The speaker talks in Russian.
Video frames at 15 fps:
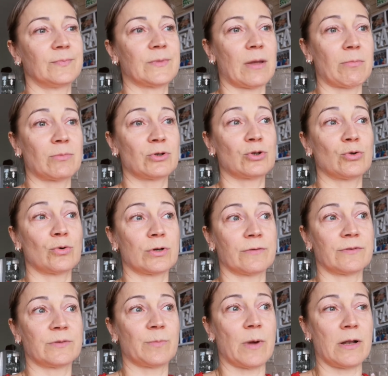там шторы
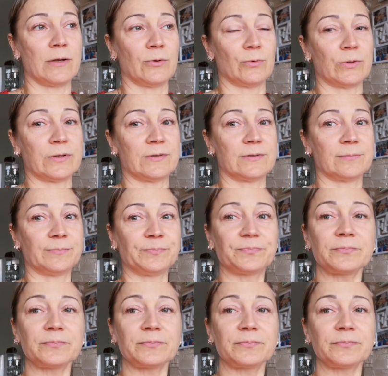в спальне у нас.